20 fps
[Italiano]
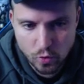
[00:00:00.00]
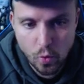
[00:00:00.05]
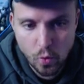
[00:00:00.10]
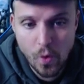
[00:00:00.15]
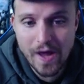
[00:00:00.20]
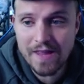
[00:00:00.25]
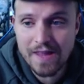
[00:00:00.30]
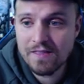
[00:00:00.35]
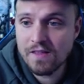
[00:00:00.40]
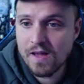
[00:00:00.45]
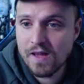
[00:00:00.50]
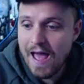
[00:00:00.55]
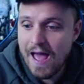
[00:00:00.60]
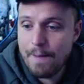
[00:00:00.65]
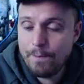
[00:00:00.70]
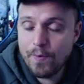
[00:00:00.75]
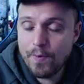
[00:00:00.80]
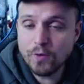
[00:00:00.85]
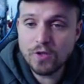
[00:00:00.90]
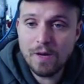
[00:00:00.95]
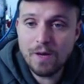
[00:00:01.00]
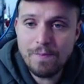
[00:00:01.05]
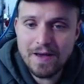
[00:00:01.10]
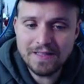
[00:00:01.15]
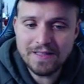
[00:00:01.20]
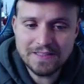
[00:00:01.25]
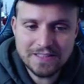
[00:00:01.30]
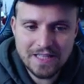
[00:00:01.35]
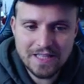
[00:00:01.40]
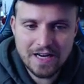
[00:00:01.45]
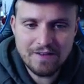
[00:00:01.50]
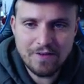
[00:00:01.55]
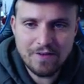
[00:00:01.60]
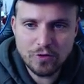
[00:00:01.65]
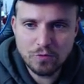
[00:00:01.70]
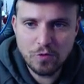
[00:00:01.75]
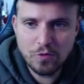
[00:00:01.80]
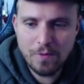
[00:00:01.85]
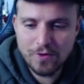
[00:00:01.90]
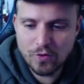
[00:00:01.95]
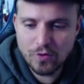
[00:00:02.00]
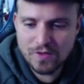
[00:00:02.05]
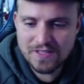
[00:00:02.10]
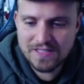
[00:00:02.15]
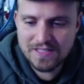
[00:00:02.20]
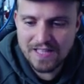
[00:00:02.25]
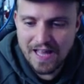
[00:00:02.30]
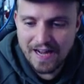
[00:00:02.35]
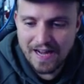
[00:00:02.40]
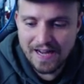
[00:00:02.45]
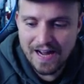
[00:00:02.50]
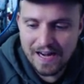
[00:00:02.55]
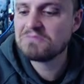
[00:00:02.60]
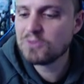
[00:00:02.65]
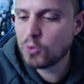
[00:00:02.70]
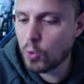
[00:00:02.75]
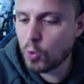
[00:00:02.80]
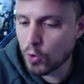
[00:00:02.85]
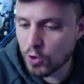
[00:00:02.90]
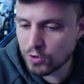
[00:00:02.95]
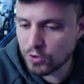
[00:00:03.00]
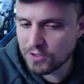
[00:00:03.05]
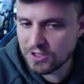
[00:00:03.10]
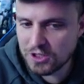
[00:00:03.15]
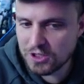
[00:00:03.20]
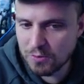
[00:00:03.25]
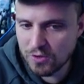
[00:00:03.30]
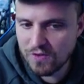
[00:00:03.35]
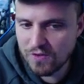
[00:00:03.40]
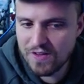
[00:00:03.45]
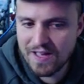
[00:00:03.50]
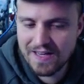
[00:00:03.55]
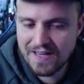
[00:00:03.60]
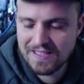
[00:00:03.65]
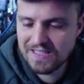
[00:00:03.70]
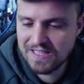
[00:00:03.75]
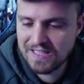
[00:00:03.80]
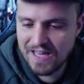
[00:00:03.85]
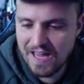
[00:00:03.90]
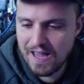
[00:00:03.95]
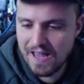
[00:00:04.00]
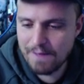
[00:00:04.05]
Quindi potrebbe essere arrivato il momento di Sternal. Curiosissimo di vedere se